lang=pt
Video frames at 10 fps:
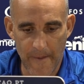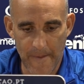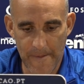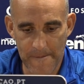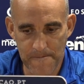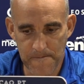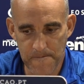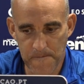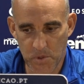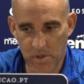
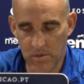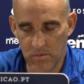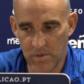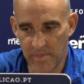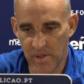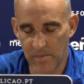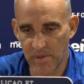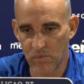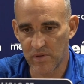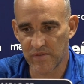Hum, portanto,
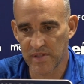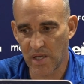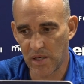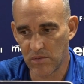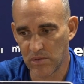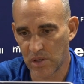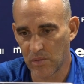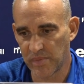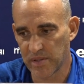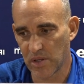independentemente do adversário, da
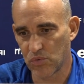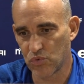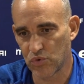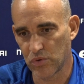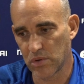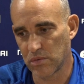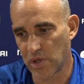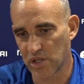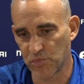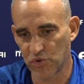competição, do jogo, eu
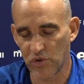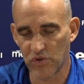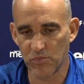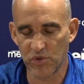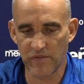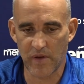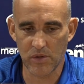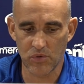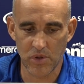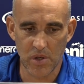quero os meus jogadores
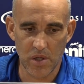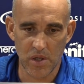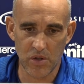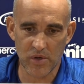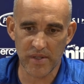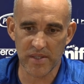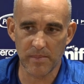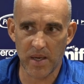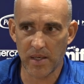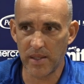motivados eh, durante a
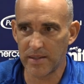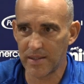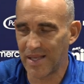semana e